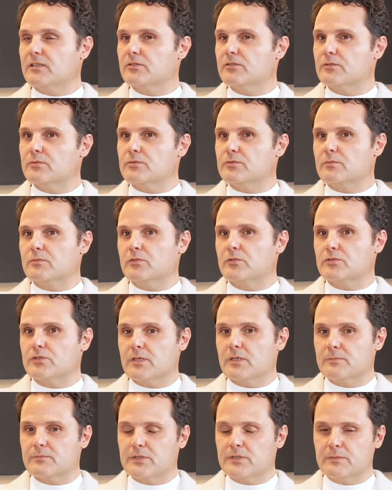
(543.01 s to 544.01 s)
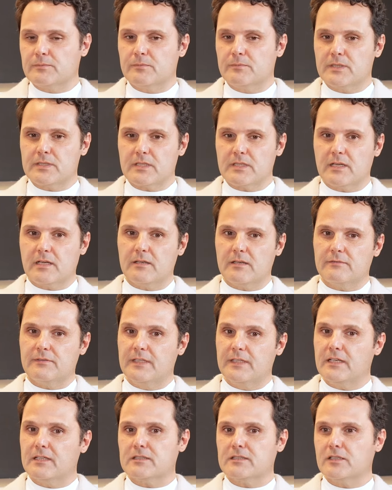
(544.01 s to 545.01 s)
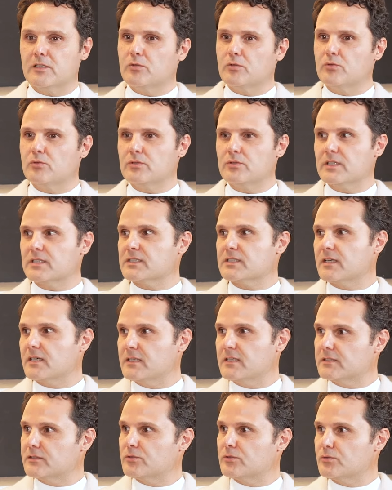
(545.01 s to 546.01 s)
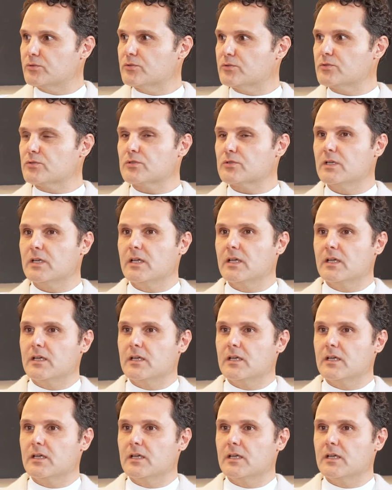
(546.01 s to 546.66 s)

ediyorum hocam. Şimdi mesela finansal okur yazarlık diyoruz.